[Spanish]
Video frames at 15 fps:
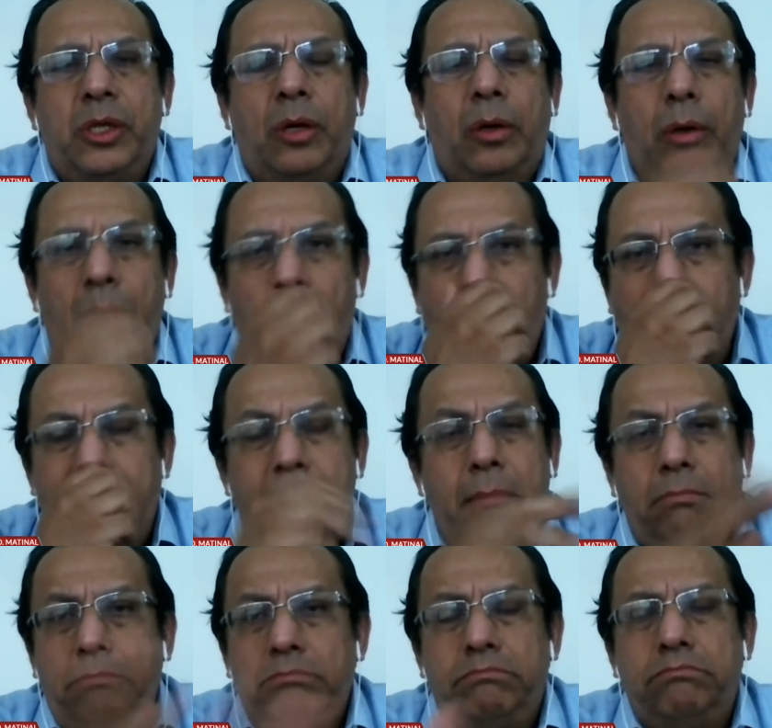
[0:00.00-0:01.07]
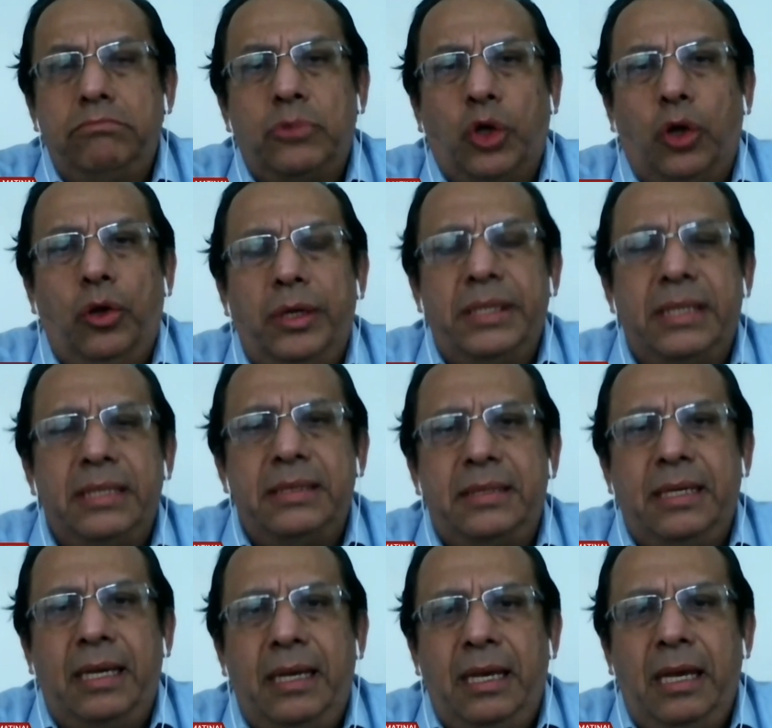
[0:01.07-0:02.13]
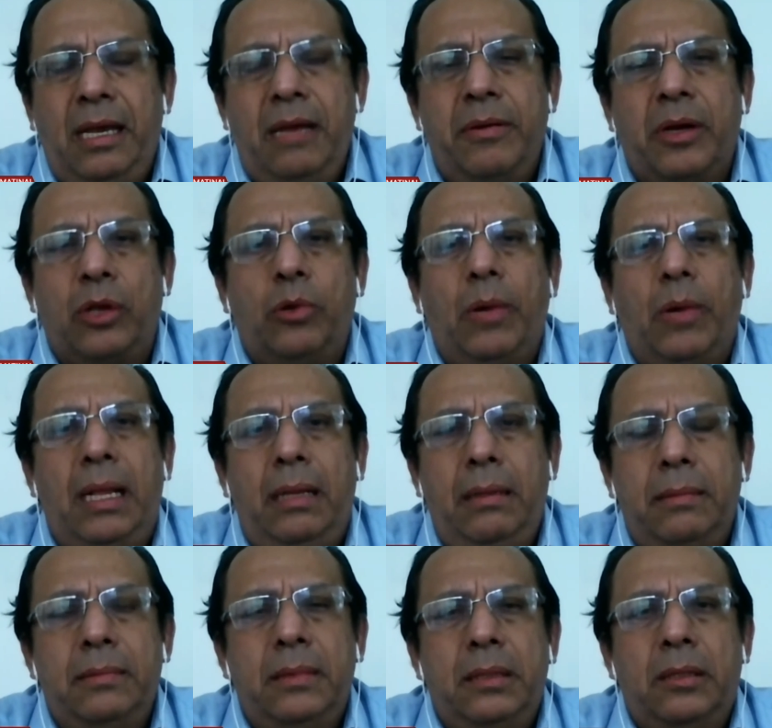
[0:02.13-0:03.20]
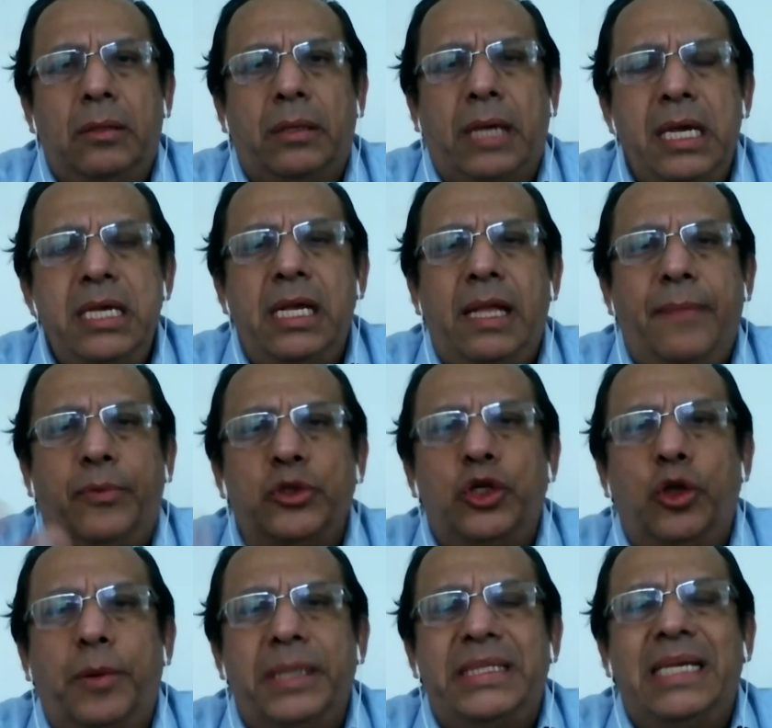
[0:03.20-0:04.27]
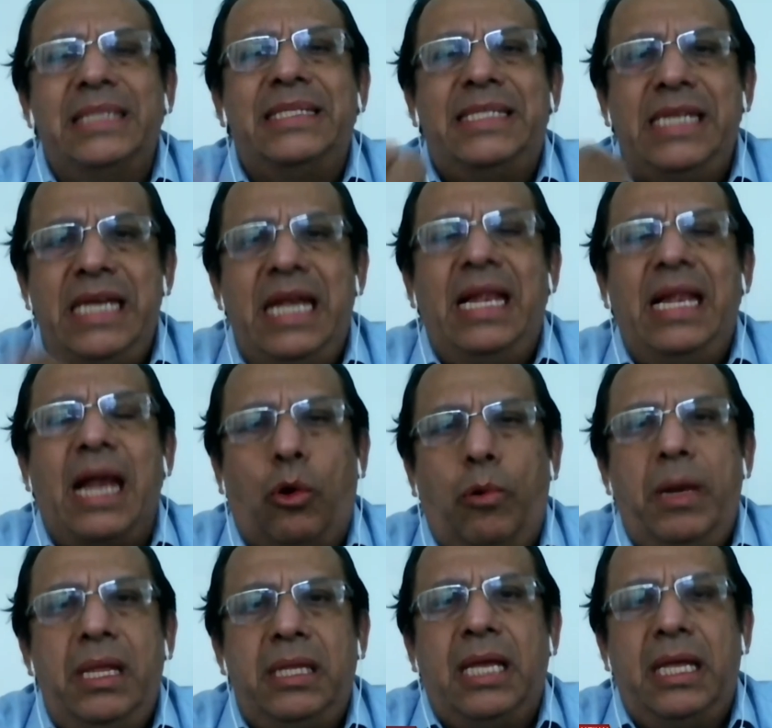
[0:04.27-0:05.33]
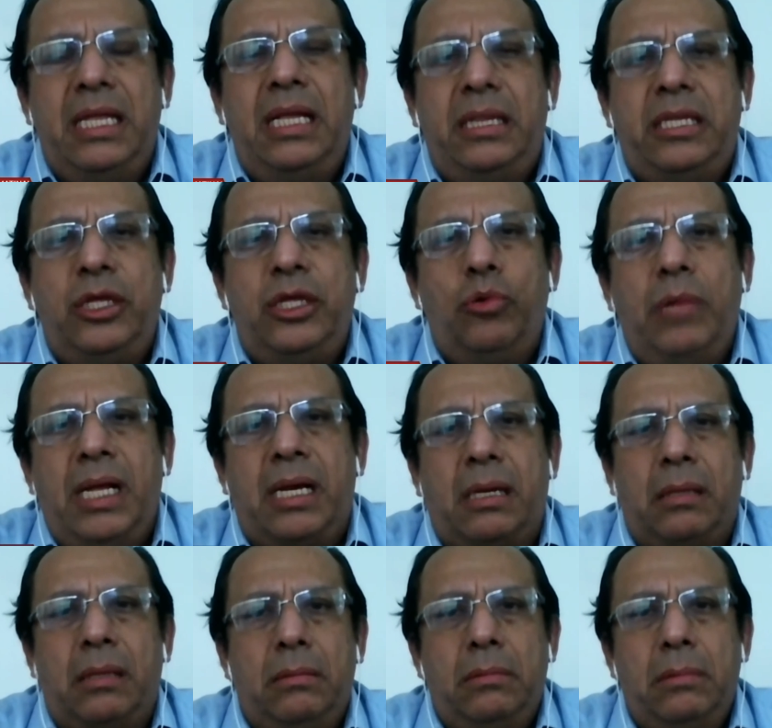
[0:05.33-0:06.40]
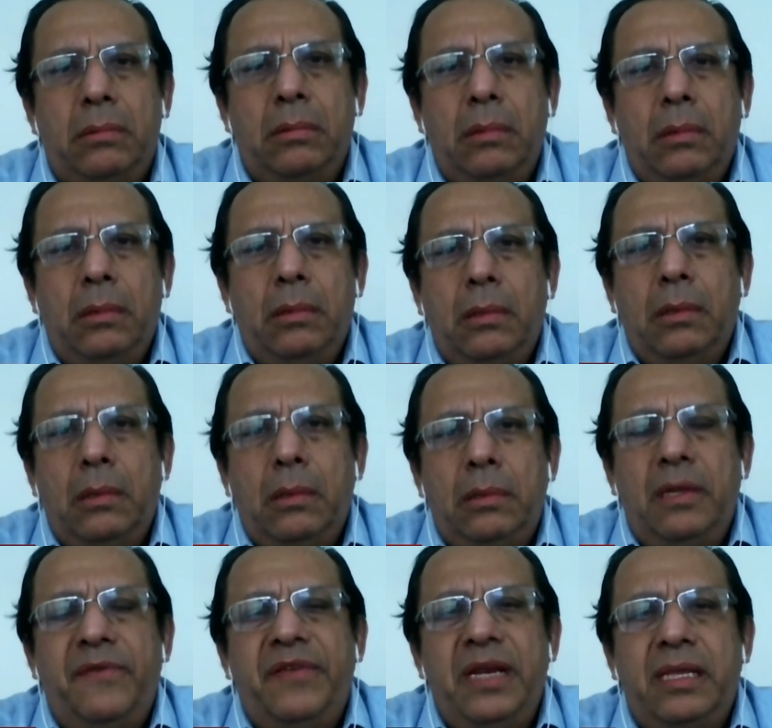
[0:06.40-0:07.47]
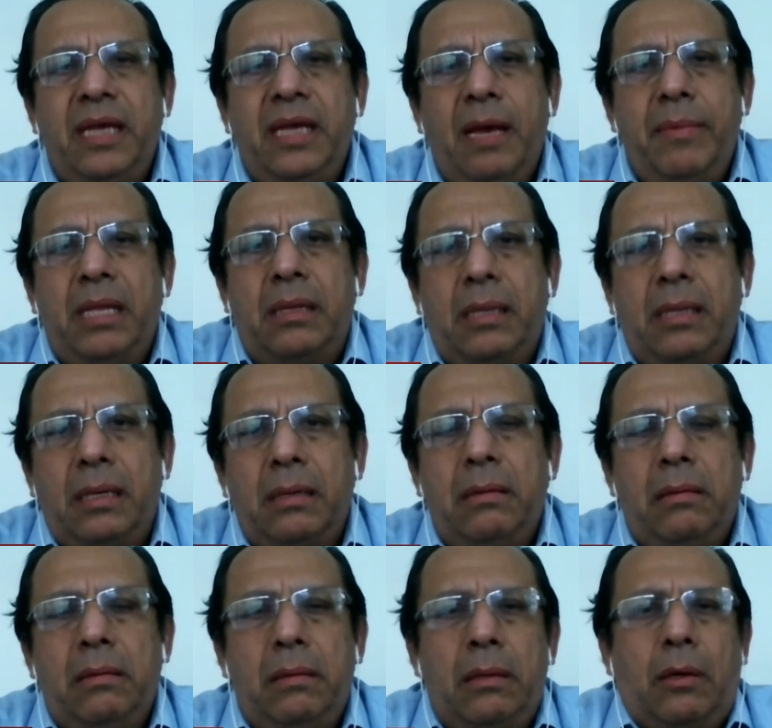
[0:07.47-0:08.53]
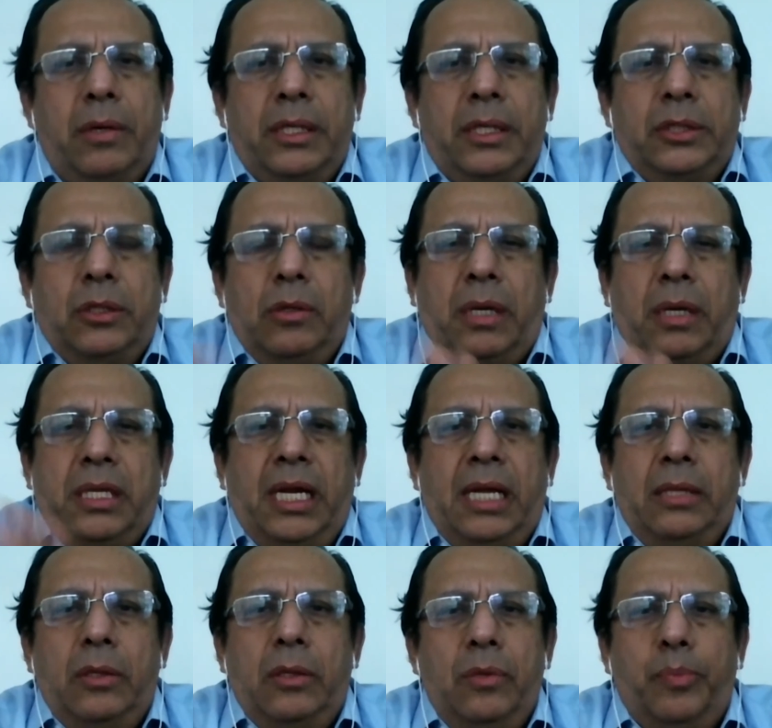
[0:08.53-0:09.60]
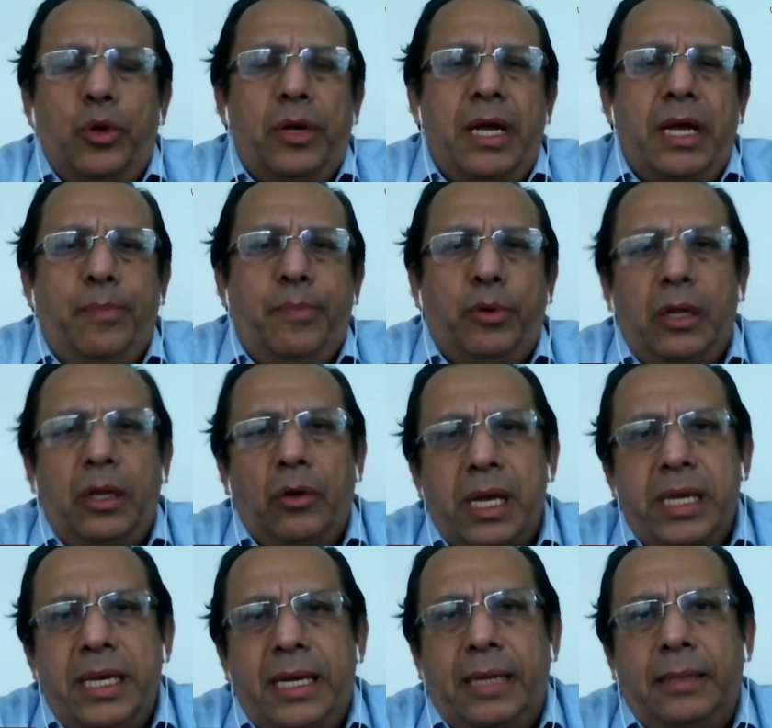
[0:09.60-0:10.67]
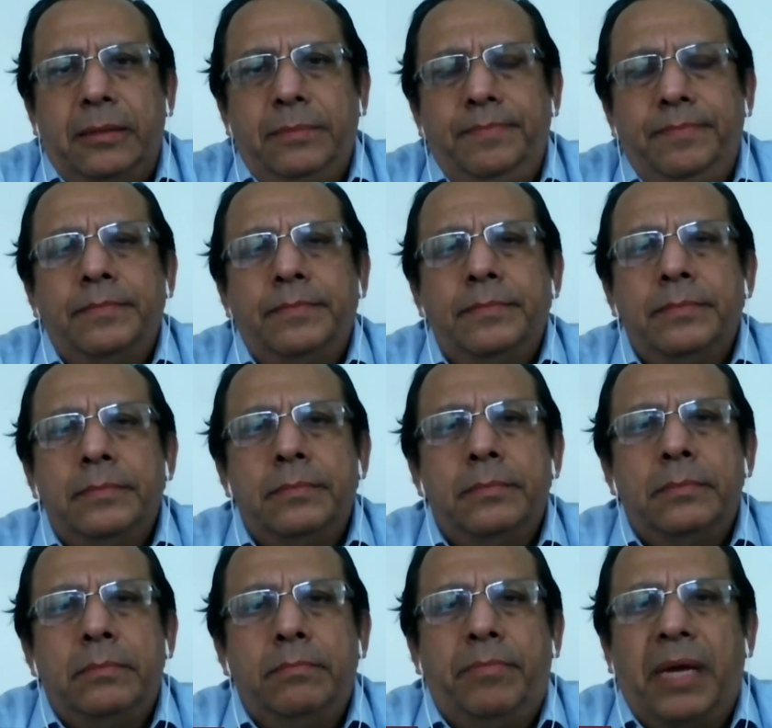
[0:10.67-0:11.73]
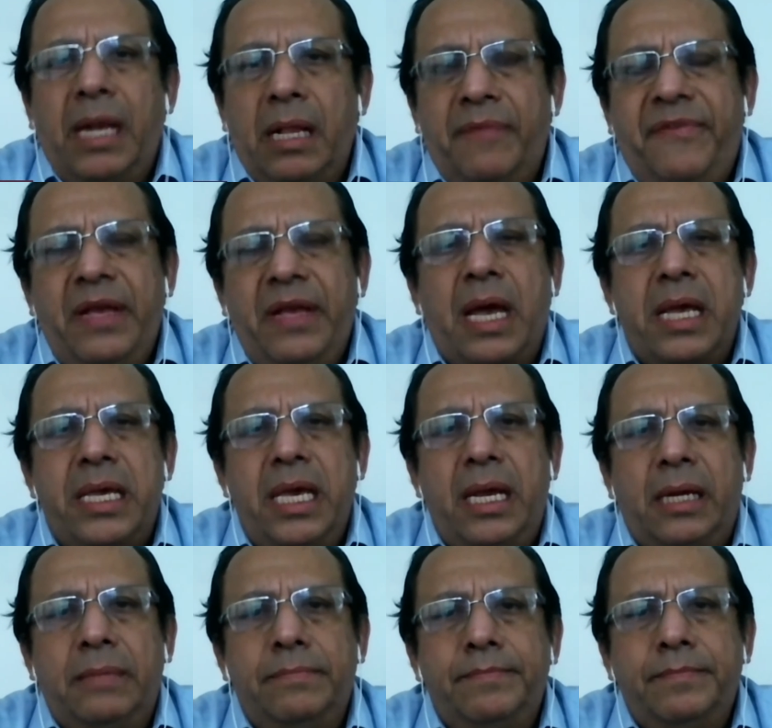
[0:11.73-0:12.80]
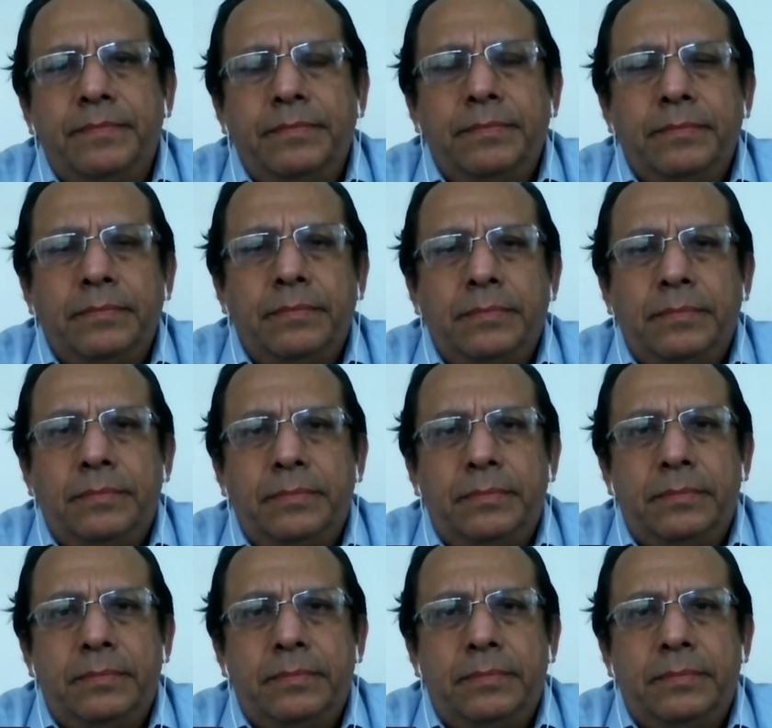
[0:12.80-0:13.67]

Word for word: online, todo es este, eh, virtual, ¿ok? Y el depósito va a ser sí en la cuenta del titular, definitivamente. Y con eso, retirando, podrá disponer lo que quiera, ¿no? Correcto. Para el fin que quiera. Bien, y en este